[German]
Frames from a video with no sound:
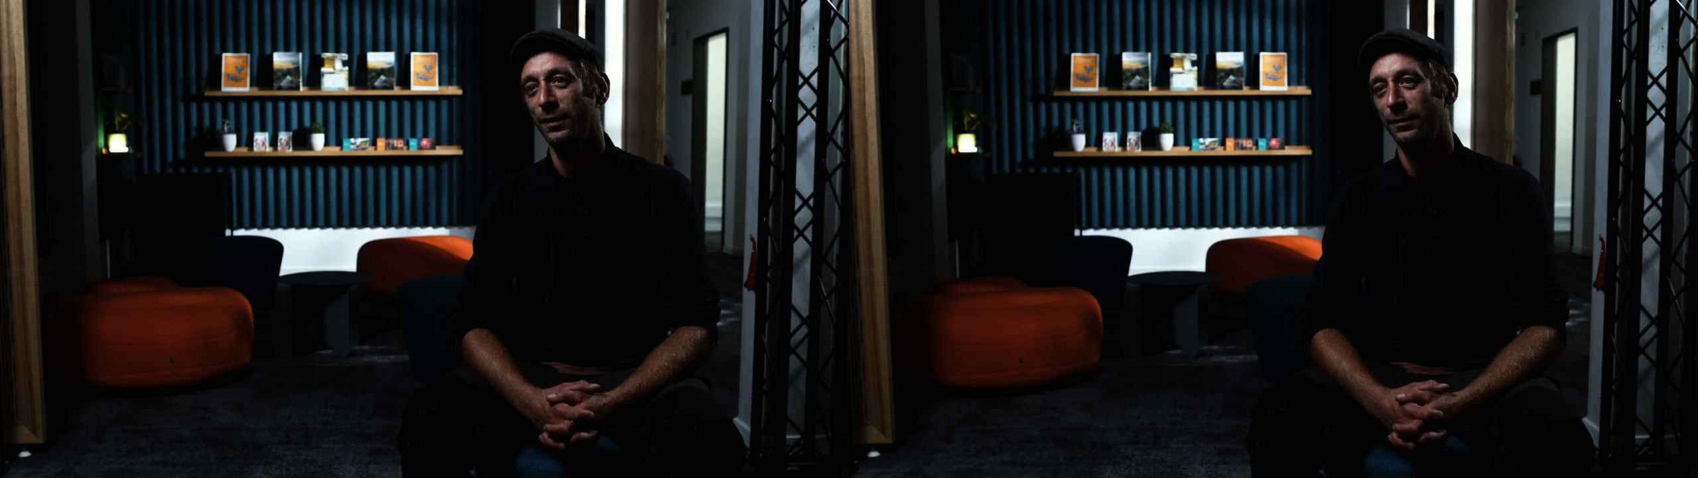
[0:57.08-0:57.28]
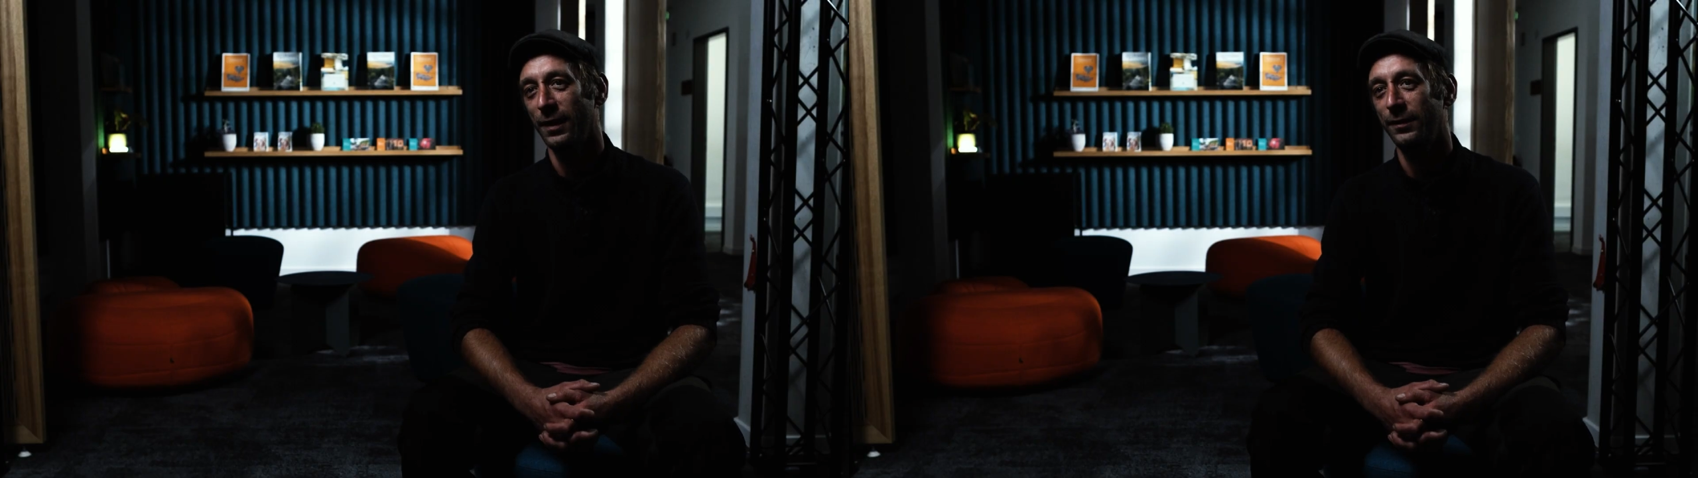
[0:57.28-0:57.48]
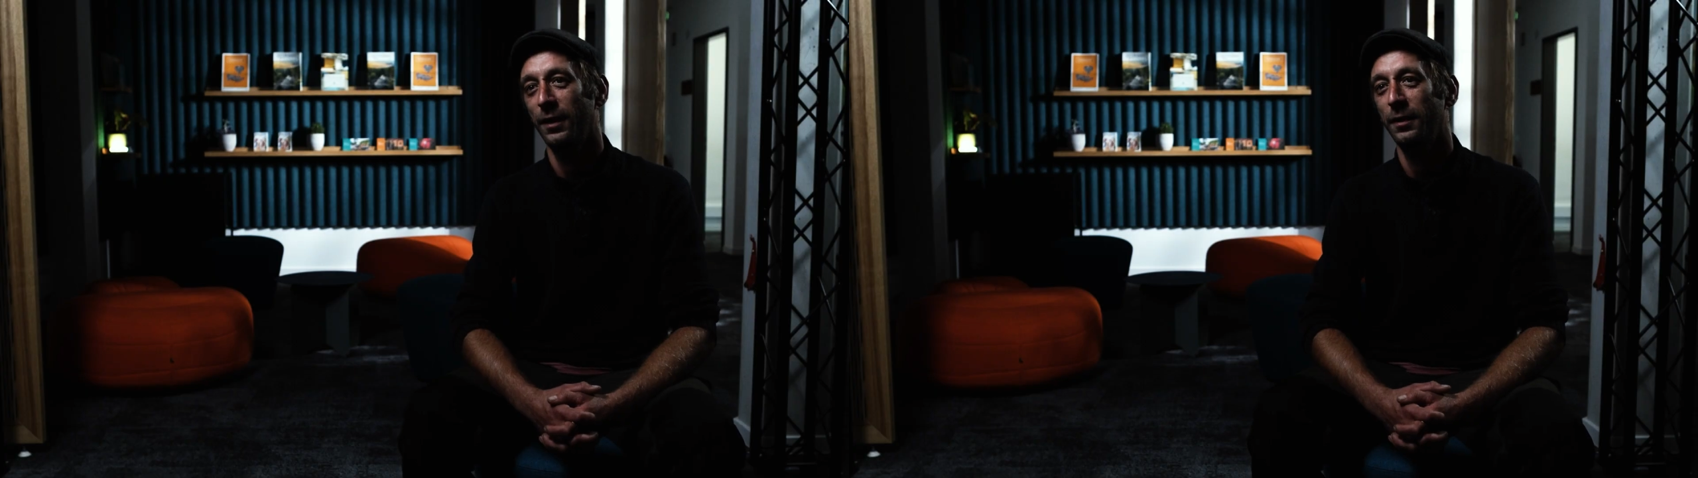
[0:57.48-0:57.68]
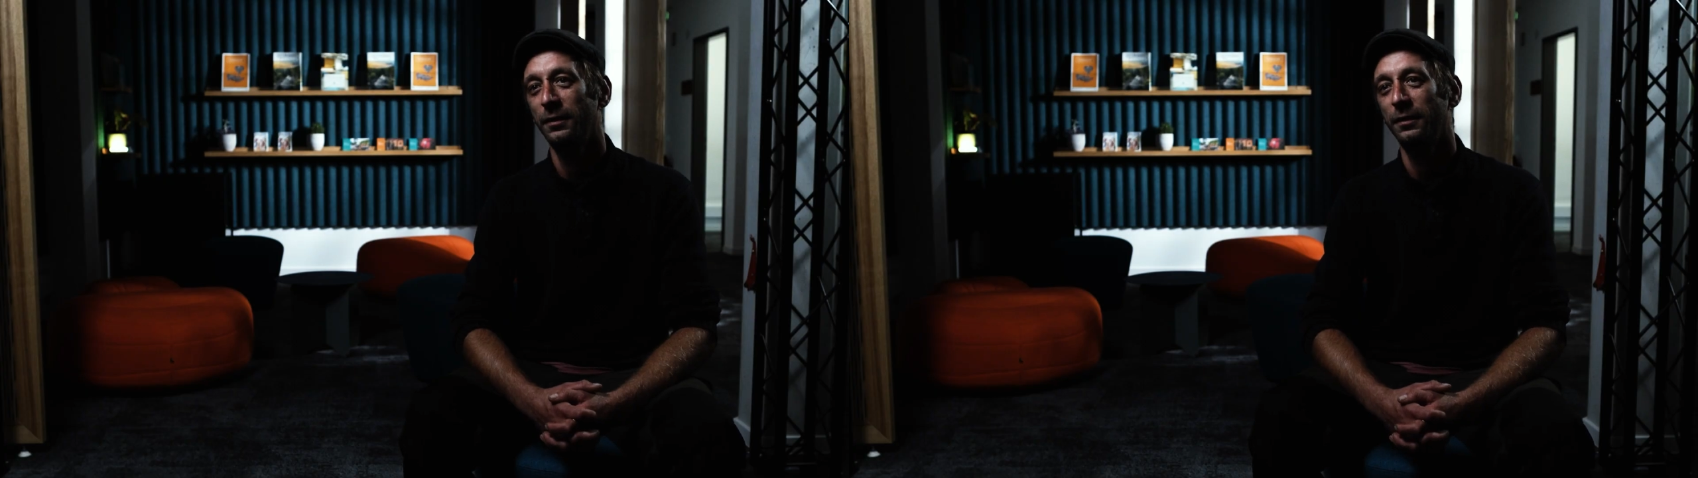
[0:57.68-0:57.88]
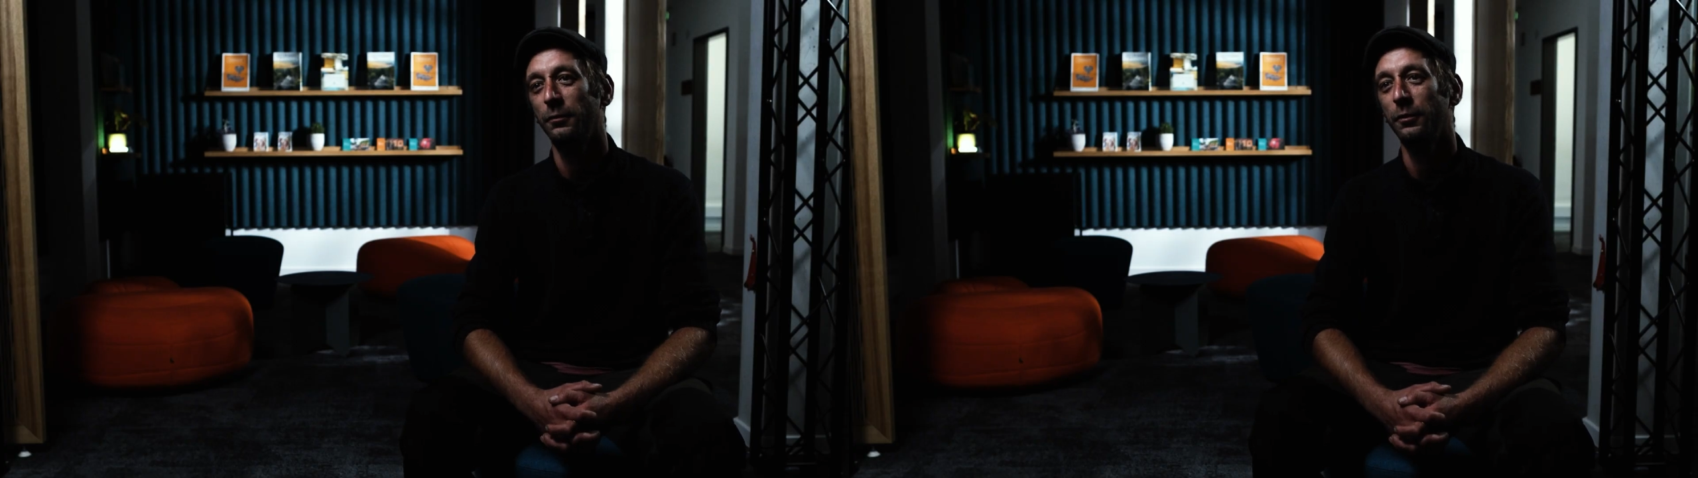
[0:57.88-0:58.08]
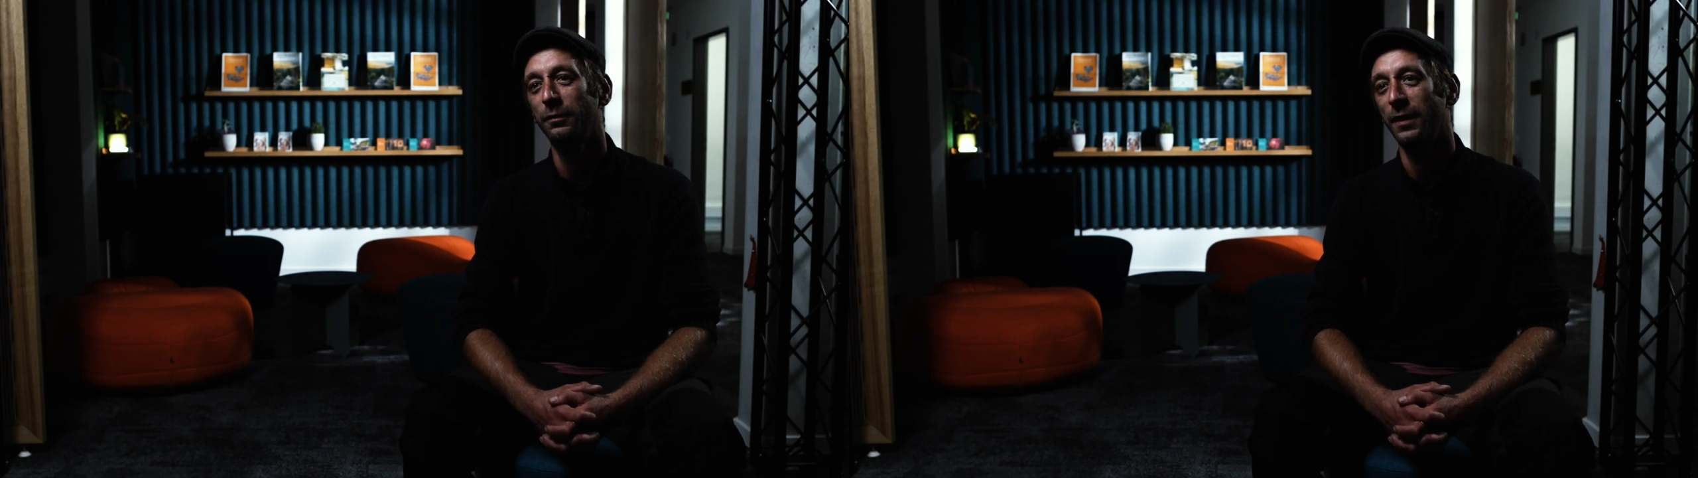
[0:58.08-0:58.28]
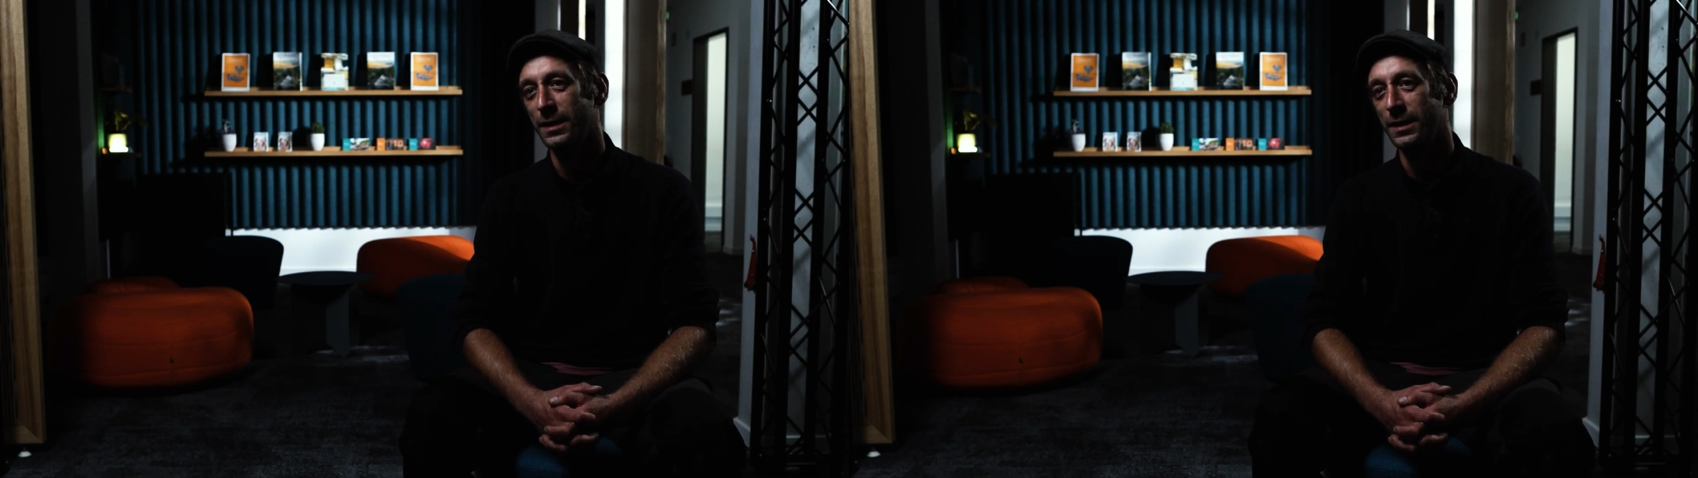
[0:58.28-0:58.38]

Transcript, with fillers: das Wasser und